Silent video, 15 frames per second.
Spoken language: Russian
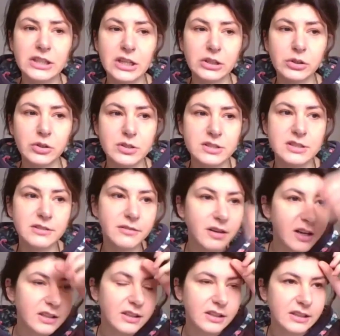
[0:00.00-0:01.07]
я ее
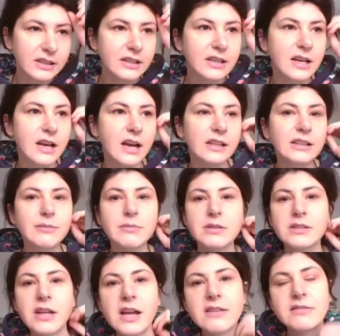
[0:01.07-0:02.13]
рисовала, и она
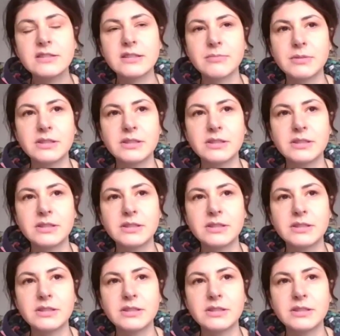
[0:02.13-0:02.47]
мне нравится,